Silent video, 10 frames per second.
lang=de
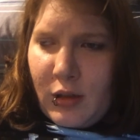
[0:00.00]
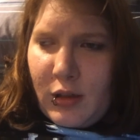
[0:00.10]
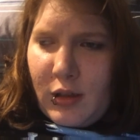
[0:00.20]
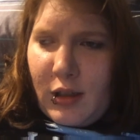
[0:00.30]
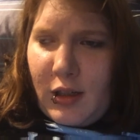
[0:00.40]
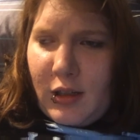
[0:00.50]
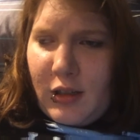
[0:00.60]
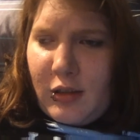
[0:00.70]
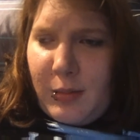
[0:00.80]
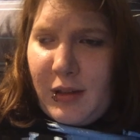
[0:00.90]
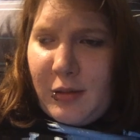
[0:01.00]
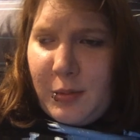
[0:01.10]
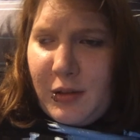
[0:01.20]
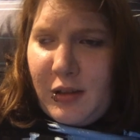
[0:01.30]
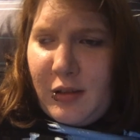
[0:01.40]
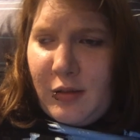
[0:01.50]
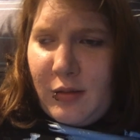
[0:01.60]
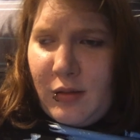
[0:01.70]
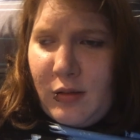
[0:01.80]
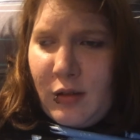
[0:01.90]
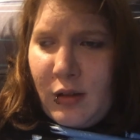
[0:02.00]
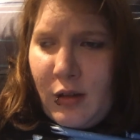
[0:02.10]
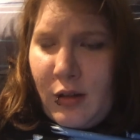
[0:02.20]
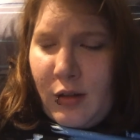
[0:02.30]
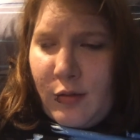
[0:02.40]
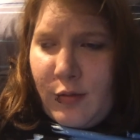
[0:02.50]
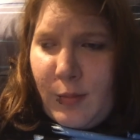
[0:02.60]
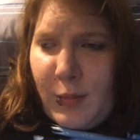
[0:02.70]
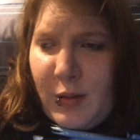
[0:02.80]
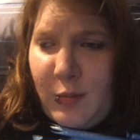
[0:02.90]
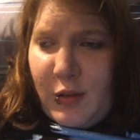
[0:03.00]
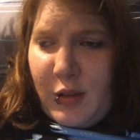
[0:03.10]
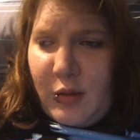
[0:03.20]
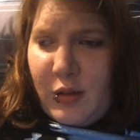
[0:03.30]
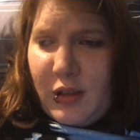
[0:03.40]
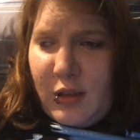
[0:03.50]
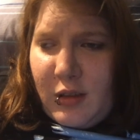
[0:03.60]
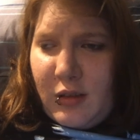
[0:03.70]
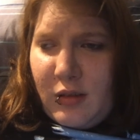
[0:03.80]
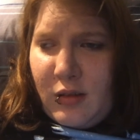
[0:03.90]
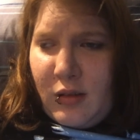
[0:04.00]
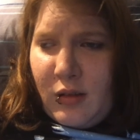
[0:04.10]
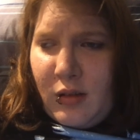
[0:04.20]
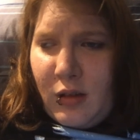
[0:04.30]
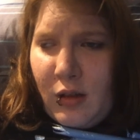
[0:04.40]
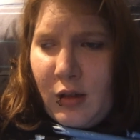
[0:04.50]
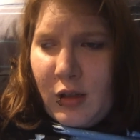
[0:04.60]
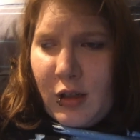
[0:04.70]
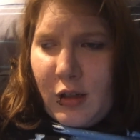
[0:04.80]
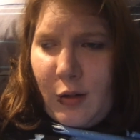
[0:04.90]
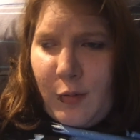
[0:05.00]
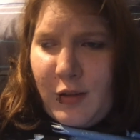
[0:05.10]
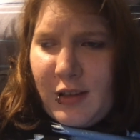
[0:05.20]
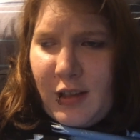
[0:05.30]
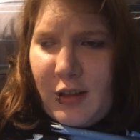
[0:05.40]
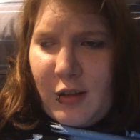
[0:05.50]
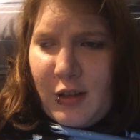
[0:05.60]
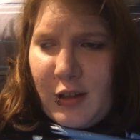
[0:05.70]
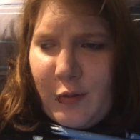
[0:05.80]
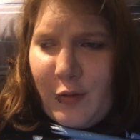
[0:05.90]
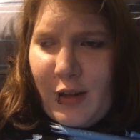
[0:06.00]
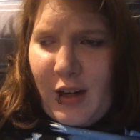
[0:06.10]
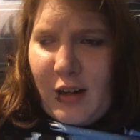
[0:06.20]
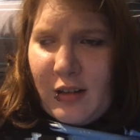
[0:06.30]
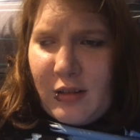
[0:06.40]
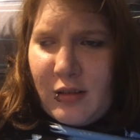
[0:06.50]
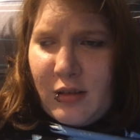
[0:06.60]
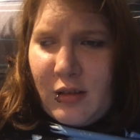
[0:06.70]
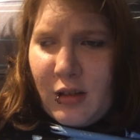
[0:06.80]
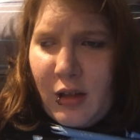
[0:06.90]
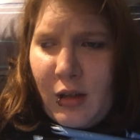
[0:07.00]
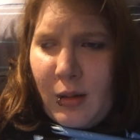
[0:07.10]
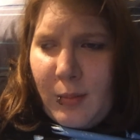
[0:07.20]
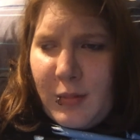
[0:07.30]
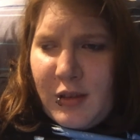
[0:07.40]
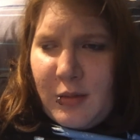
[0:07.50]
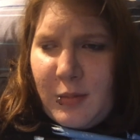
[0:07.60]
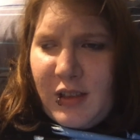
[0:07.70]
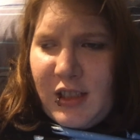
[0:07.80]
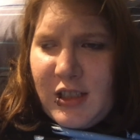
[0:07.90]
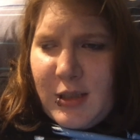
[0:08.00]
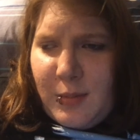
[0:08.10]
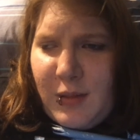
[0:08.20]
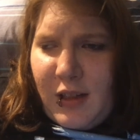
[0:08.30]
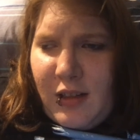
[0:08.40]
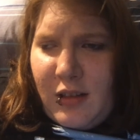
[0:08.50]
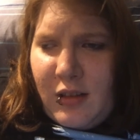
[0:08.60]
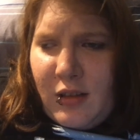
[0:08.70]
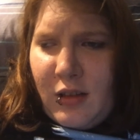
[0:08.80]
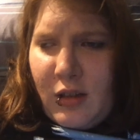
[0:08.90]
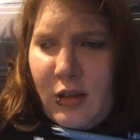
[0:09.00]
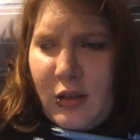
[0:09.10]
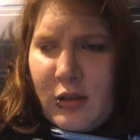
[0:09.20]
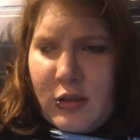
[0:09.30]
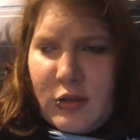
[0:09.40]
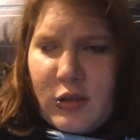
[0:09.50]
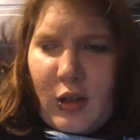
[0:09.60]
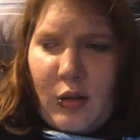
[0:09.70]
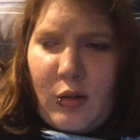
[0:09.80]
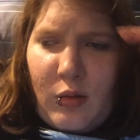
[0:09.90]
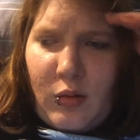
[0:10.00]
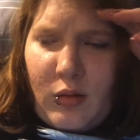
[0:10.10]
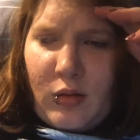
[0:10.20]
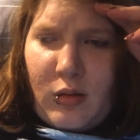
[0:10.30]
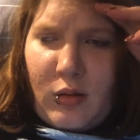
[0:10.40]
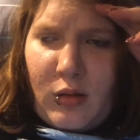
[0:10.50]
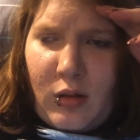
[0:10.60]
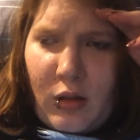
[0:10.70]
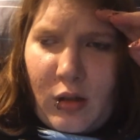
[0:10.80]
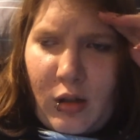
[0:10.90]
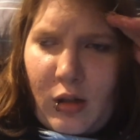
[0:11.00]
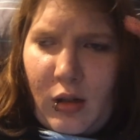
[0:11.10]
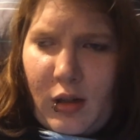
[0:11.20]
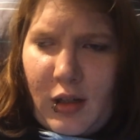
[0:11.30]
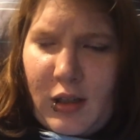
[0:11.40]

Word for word: ja, das war's wieder von meinem Video heute hoffe, es hat euch gefallen. Bis zum nächsten Mal. Ciao. Eure